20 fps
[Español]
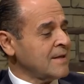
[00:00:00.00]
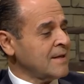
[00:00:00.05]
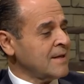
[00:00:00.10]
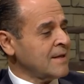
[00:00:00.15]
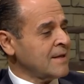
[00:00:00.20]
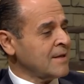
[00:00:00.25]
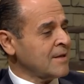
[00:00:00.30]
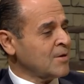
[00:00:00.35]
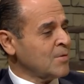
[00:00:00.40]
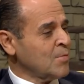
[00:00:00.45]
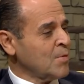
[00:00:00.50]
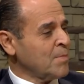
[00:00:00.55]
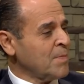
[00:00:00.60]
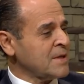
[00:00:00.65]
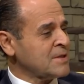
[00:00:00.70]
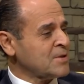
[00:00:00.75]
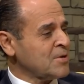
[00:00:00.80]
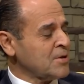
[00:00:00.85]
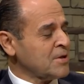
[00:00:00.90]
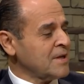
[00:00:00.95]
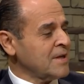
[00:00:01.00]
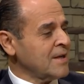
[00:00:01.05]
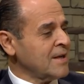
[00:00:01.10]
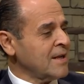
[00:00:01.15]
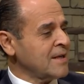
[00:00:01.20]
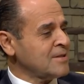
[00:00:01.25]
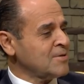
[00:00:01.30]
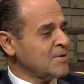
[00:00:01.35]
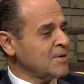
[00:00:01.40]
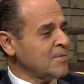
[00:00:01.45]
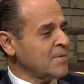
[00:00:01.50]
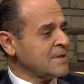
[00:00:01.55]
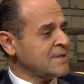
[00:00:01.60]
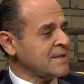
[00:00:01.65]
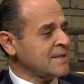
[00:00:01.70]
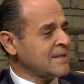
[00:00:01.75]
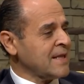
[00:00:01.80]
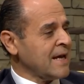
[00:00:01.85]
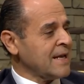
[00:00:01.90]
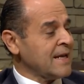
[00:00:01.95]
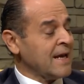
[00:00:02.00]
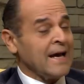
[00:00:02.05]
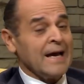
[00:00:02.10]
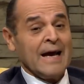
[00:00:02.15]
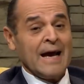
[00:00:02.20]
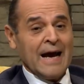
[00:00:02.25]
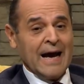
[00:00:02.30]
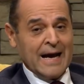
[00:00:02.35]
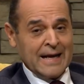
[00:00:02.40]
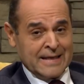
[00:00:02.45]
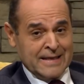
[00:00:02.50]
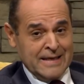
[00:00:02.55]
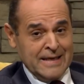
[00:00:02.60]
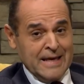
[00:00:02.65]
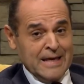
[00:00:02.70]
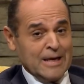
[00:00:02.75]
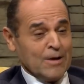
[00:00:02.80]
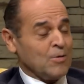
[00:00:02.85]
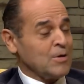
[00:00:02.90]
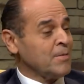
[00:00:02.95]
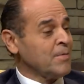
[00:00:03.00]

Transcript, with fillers: eh, como pastor de la iglesia universitaria aquí en